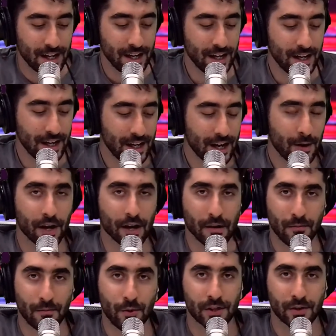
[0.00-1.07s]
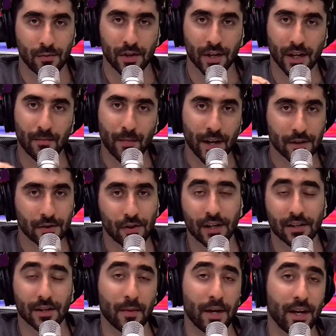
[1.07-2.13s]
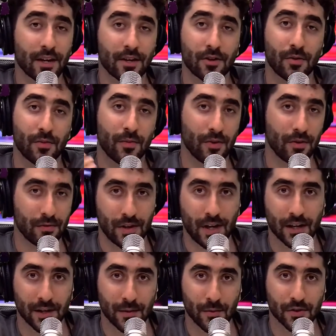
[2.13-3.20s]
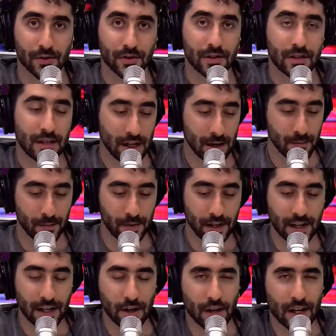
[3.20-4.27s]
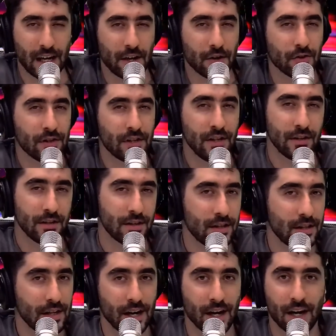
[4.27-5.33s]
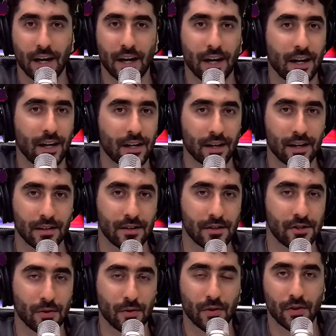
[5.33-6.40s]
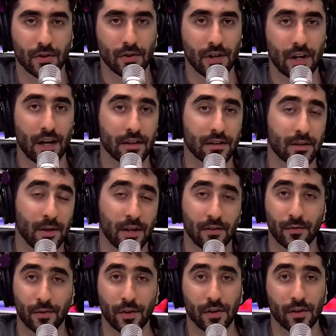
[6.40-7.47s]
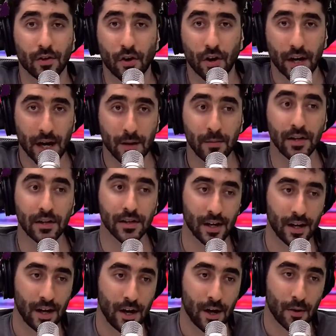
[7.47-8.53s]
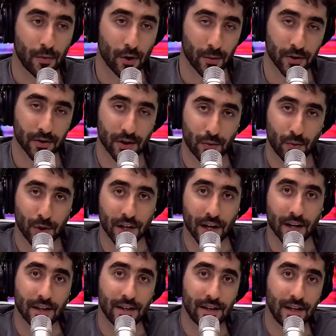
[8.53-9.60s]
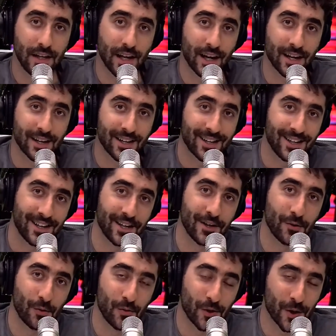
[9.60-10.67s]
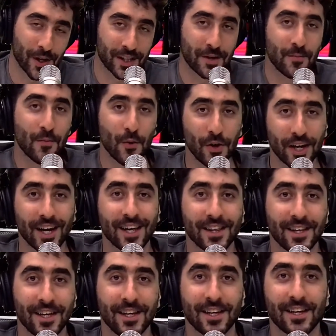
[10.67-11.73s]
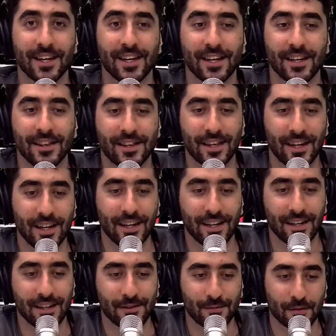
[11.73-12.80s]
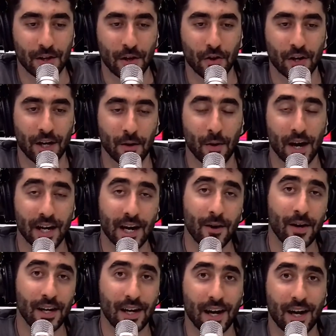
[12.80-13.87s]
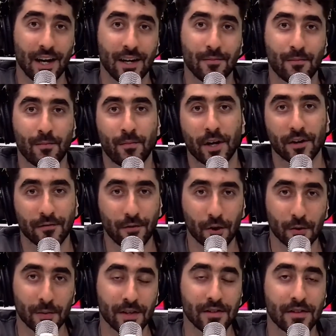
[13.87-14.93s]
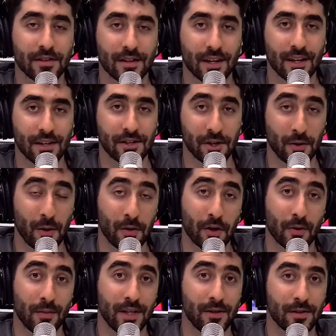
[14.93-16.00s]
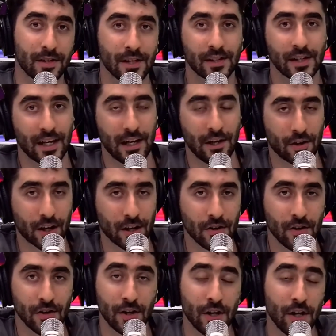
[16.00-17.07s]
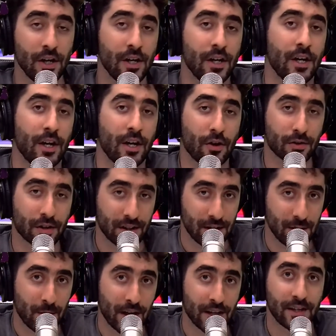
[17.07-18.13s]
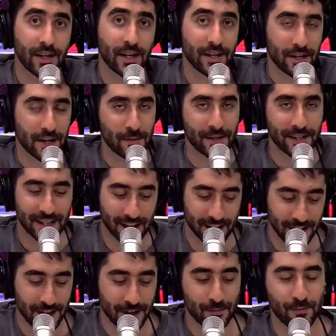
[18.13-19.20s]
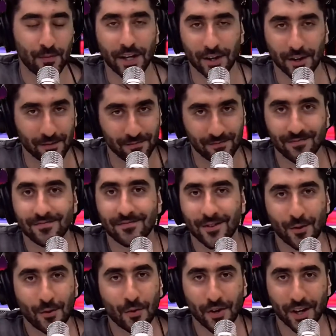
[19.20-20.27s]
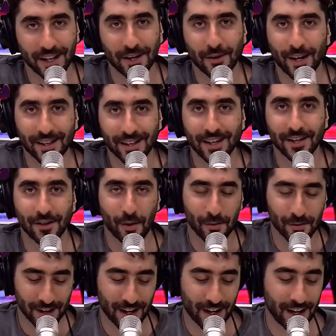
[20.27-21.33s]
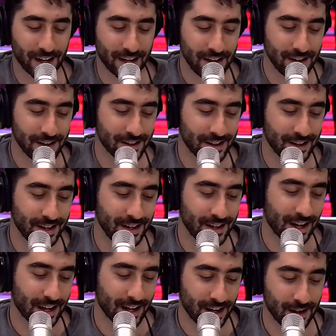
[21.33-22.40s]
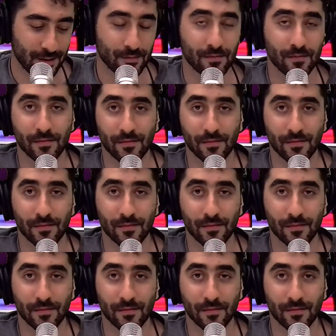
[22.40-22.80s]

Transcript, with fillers: Eh, a ver, voy a hacer un repaso de la semana como hacemos siempre. Creo que la noticia que se llevó la semana fueron los Grammys. Por lo menos en Twitter Argentina eh, hubo un debate muy grande entre los que bancaban la performance de J Balvin con María Becerra y los que no. Los antipatria No, mentira. Pero hubo un gran debate, lo vamos a dejar ahí. Eh, acá,